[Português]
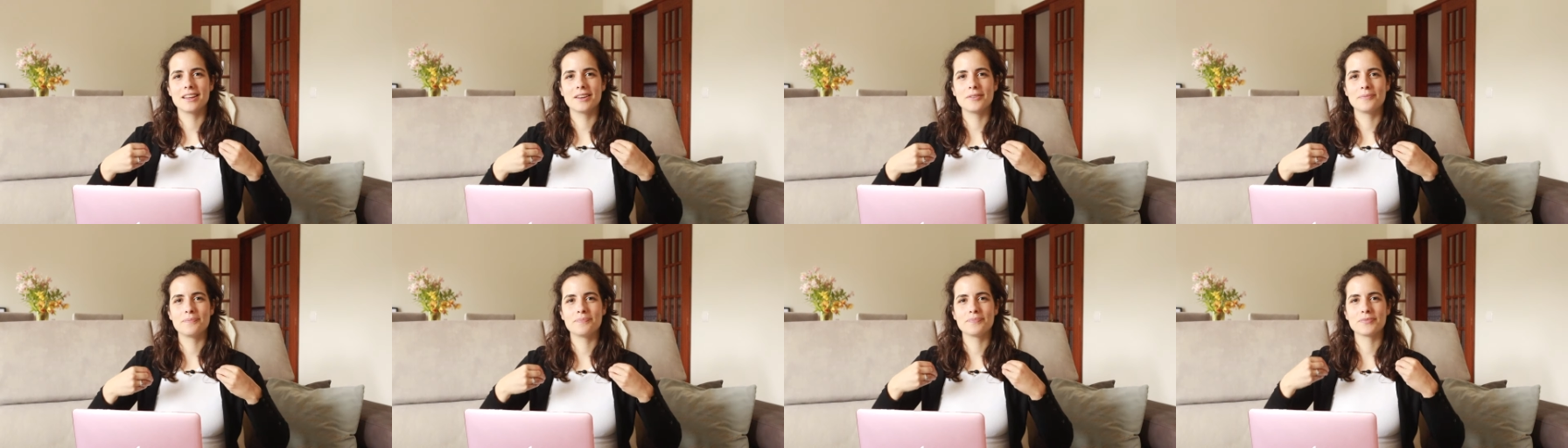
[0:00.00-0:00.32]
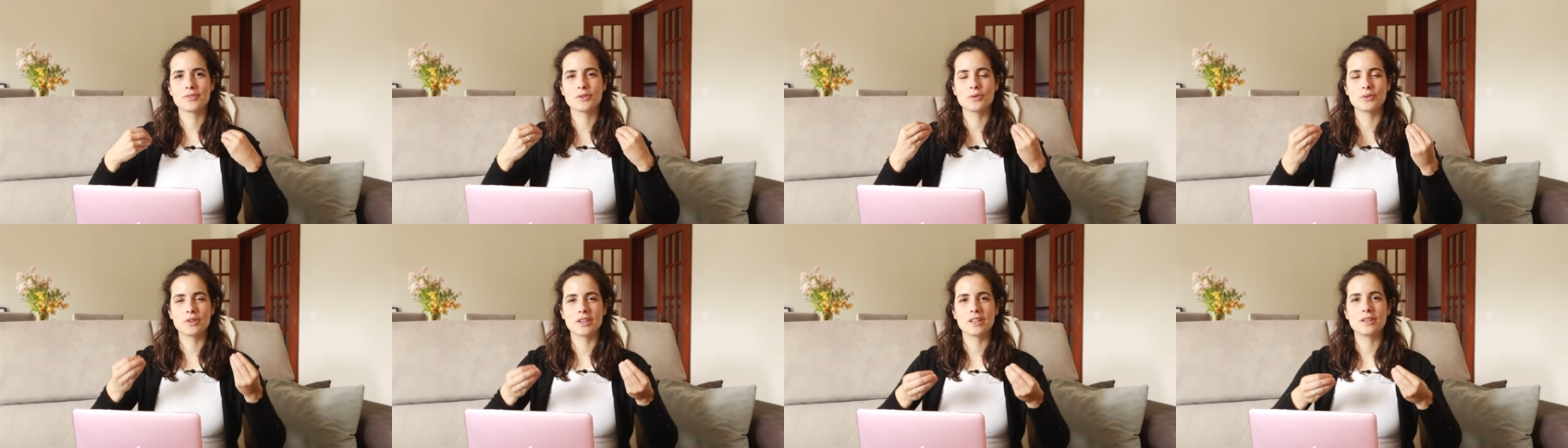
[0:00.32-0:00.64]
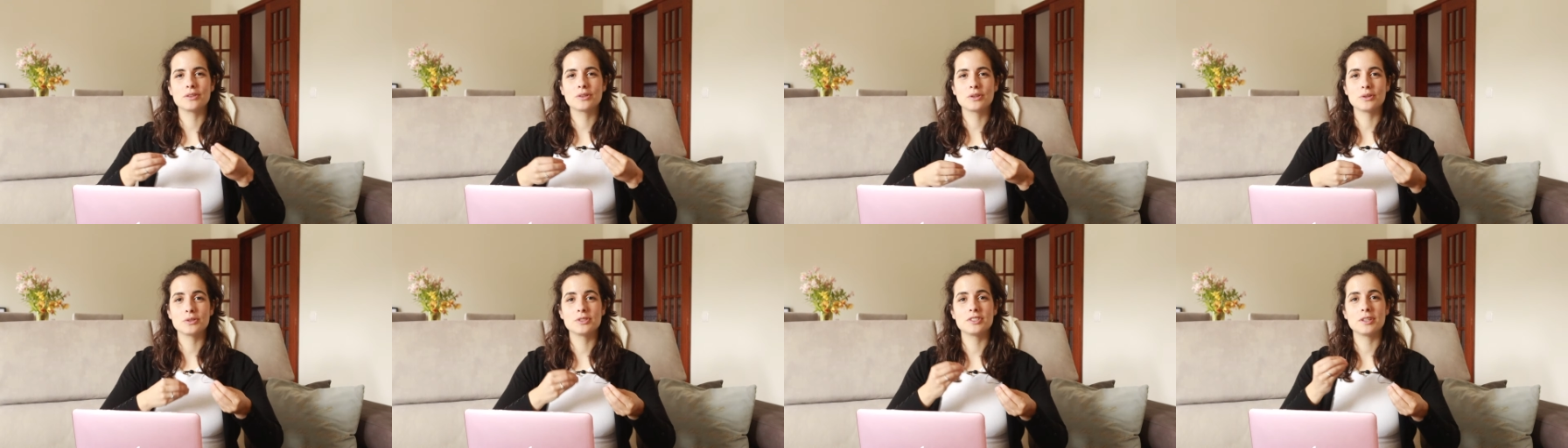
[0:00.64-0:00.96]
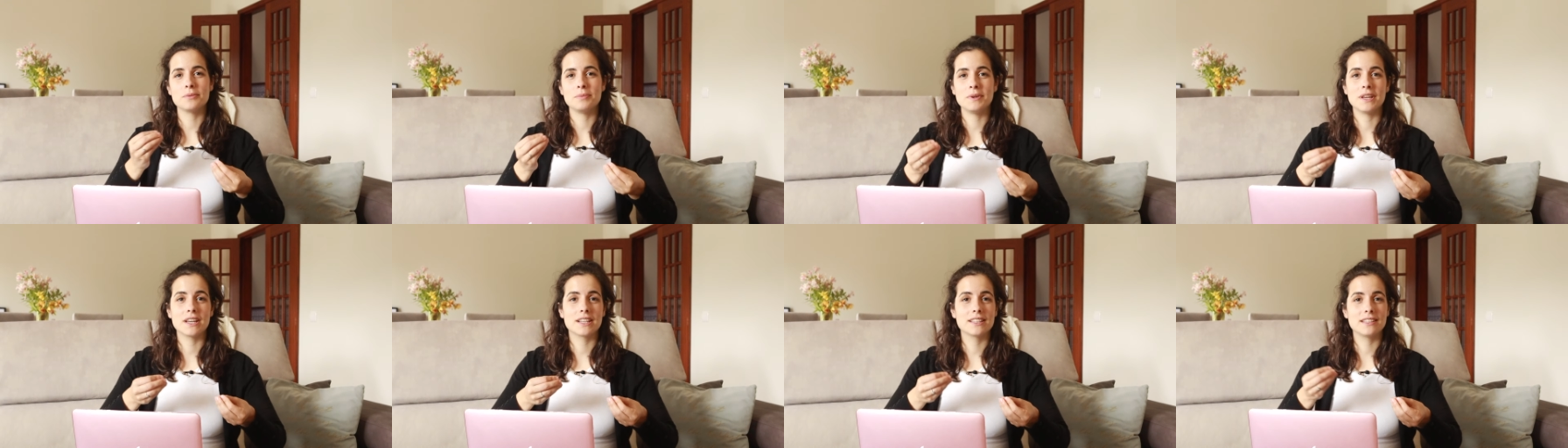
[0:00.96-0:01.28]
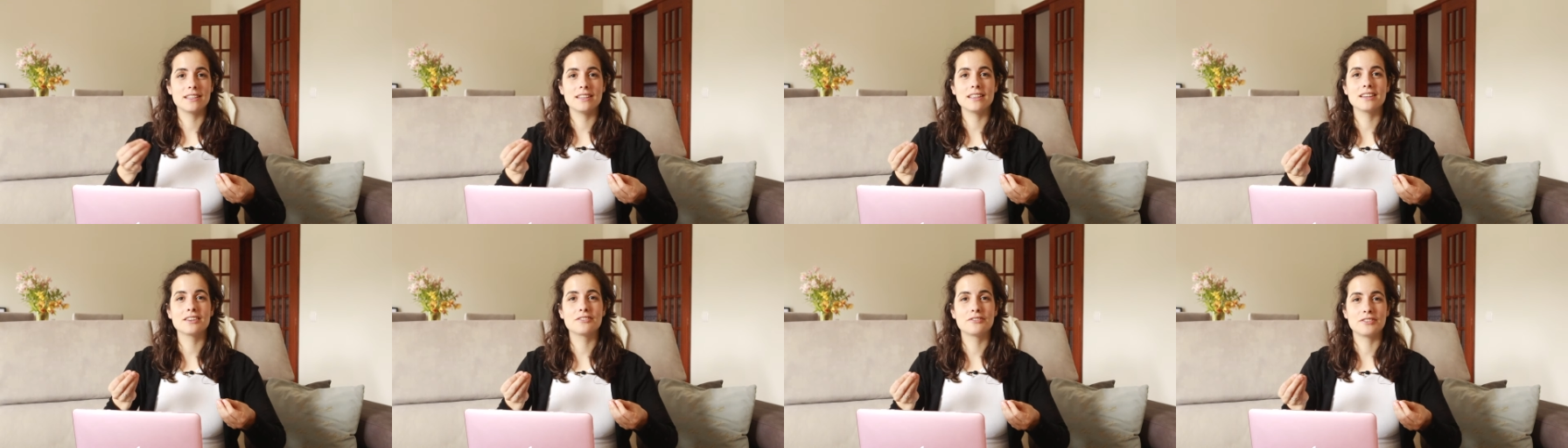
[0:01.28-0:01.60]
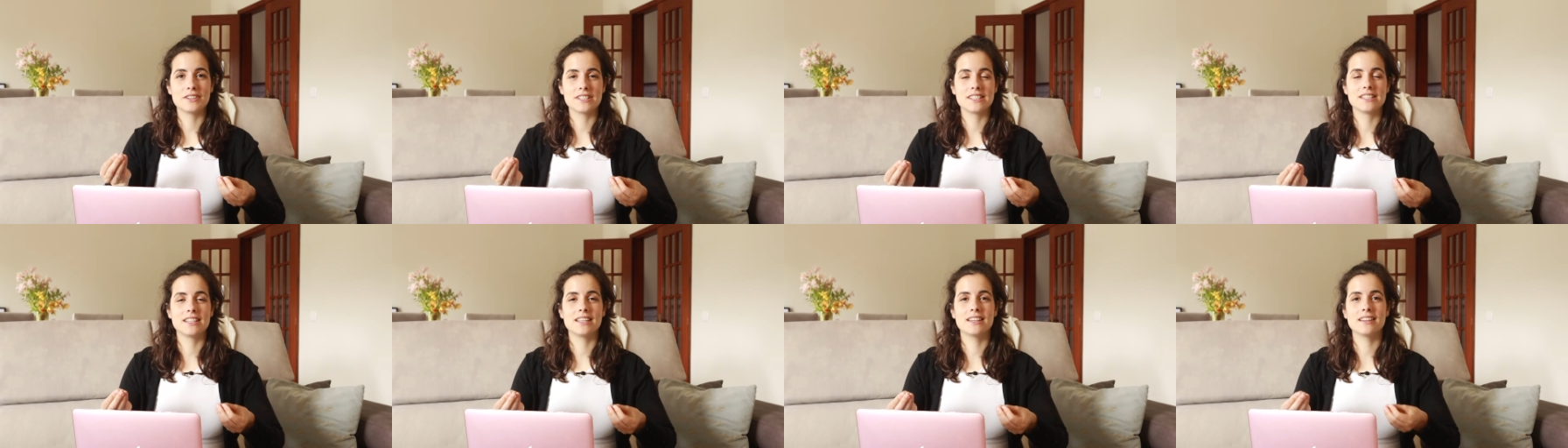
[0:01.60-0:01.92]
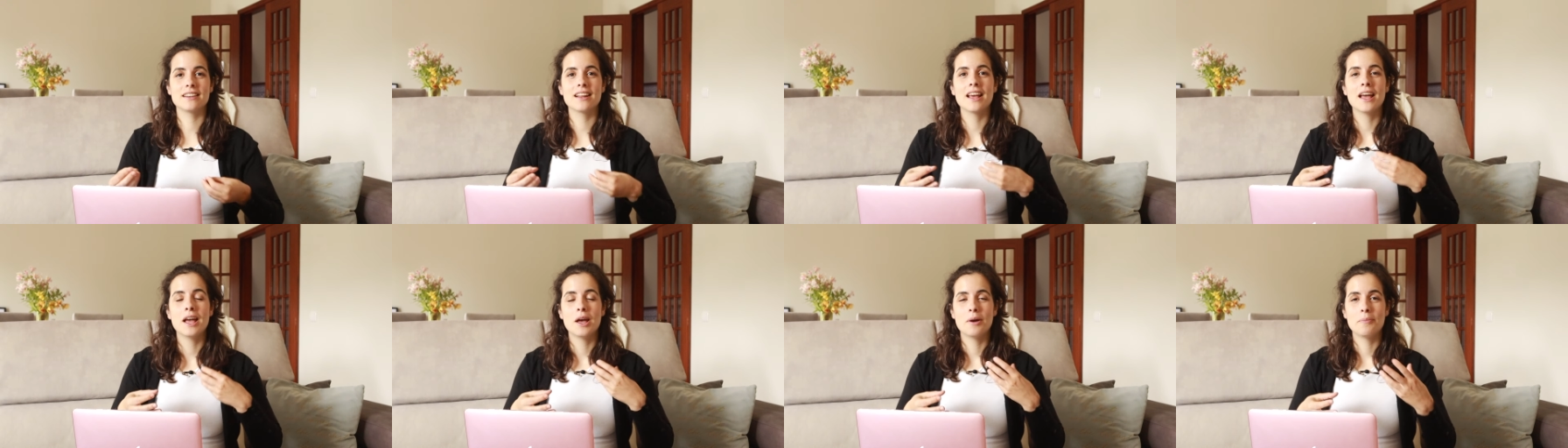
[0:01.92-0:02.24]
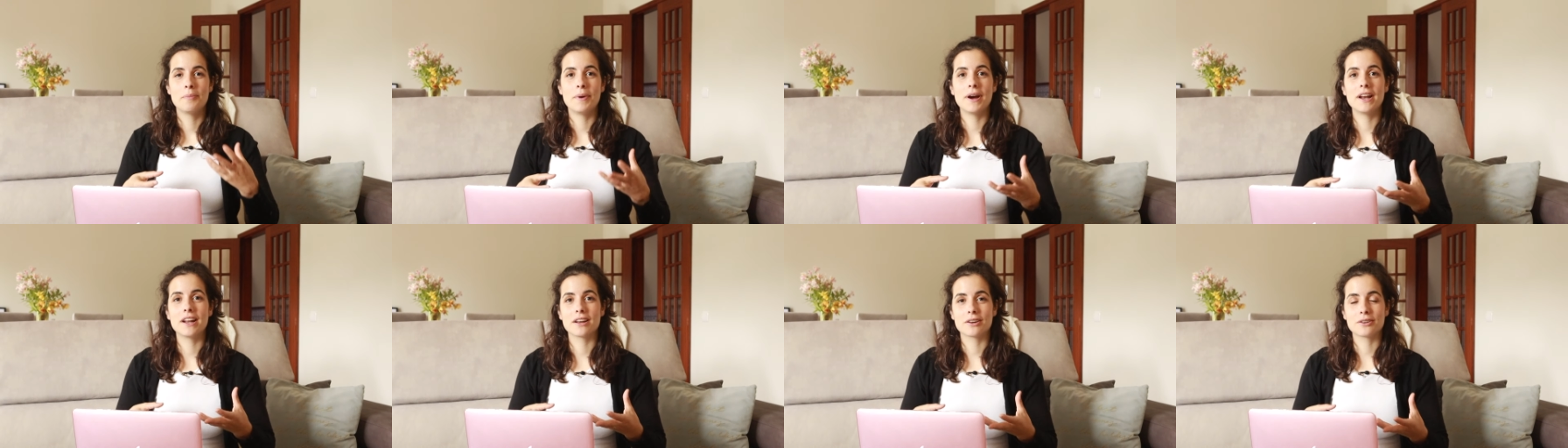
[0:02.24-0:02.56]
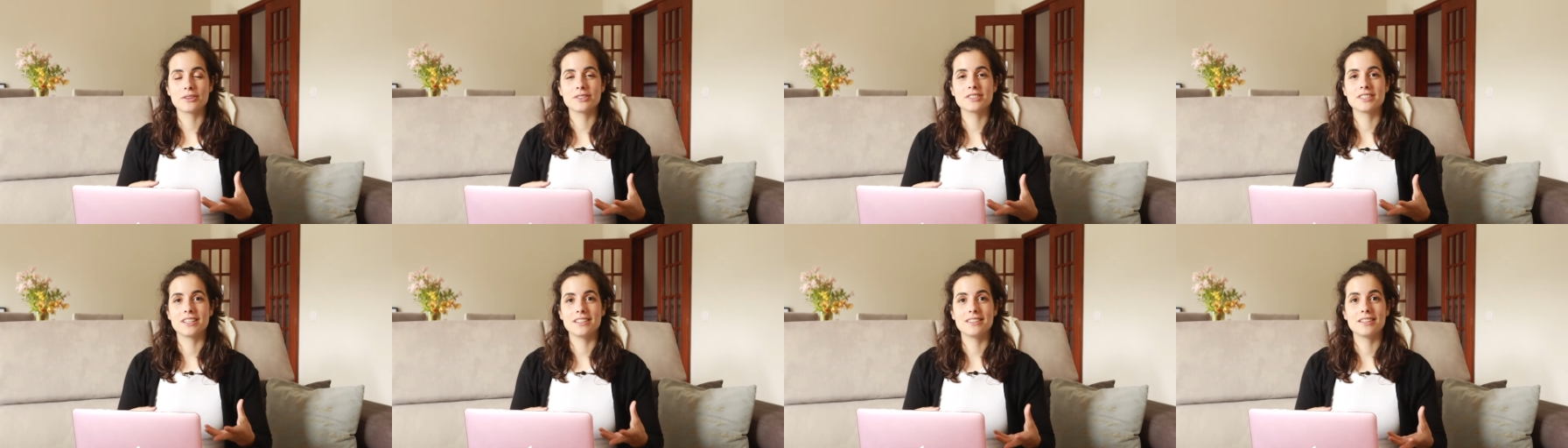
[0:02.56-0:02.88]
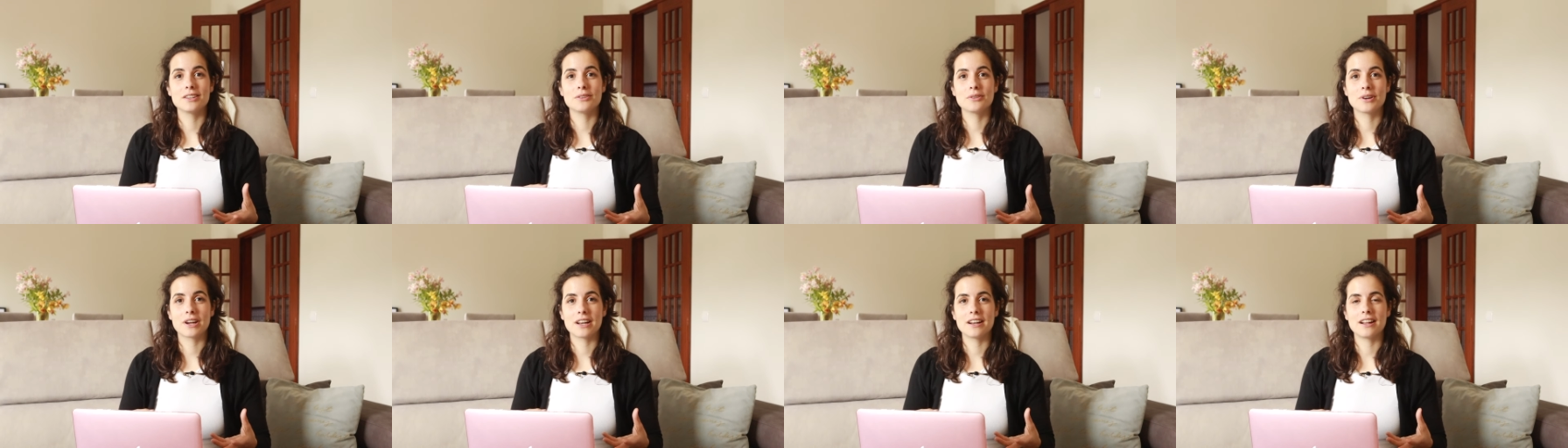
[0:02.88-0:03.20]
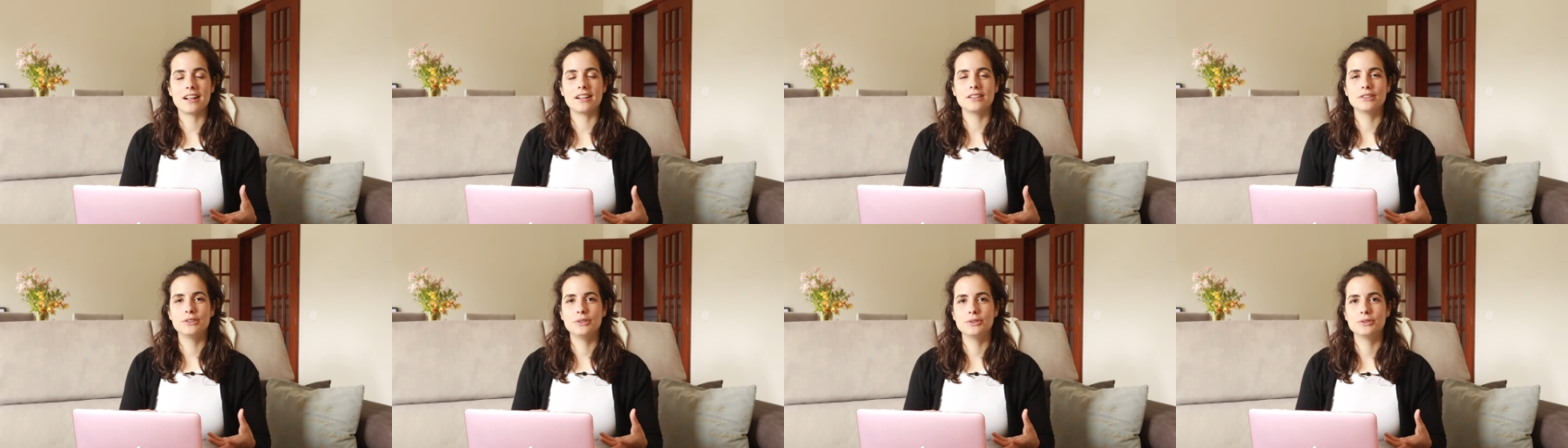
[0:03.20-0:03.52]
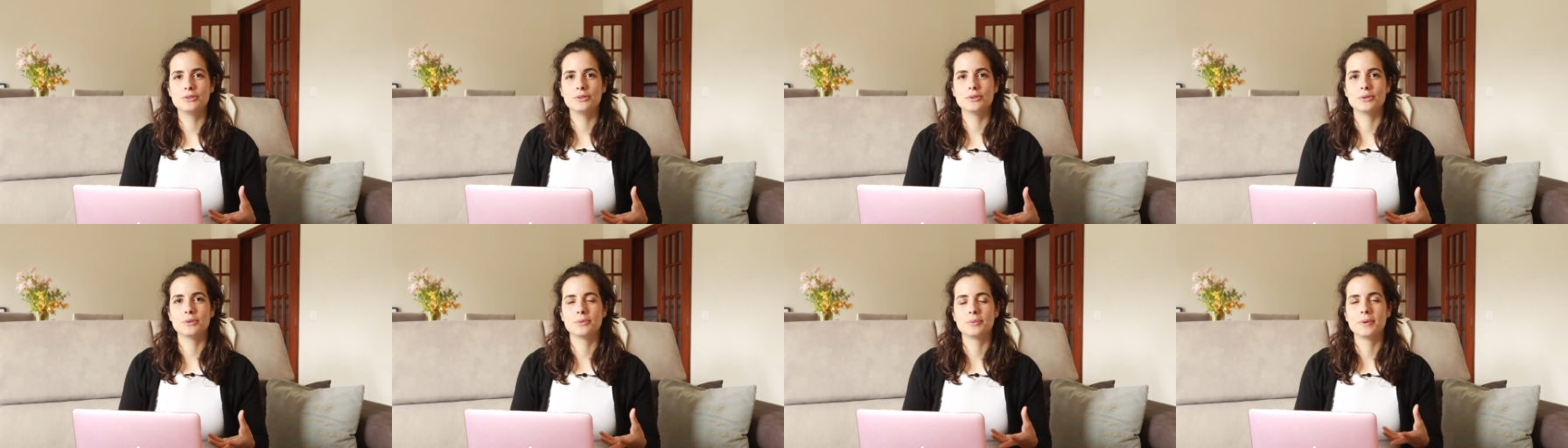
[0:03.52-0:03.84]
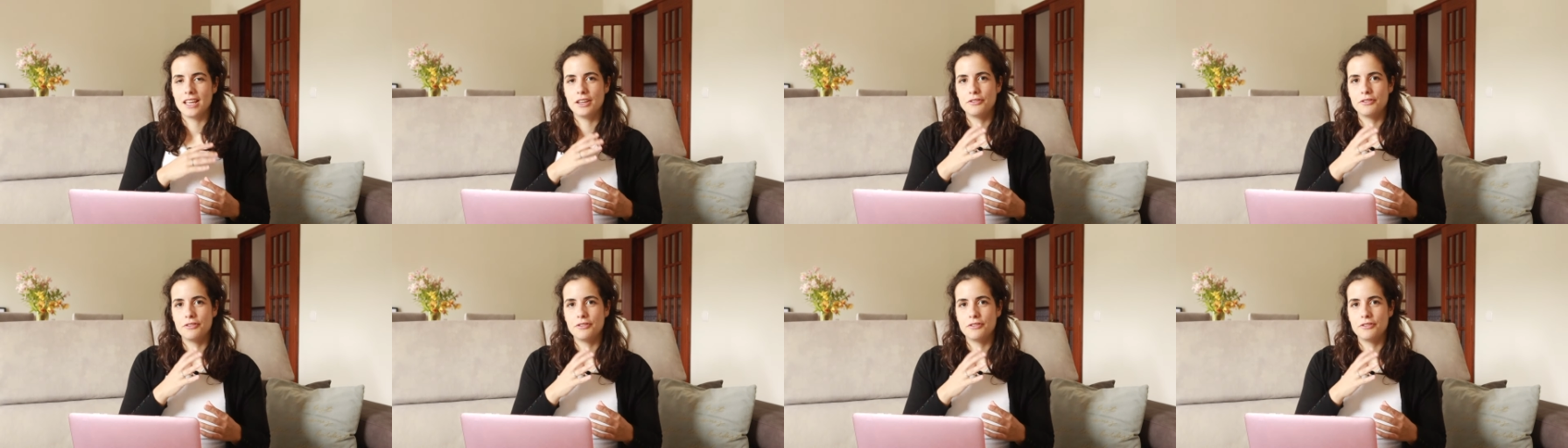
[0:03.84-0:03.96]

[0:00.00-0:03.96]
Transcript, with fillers: um, tudo aquilo que eu sabia que tinha que fazer para conseguir ter um canal de YouTube.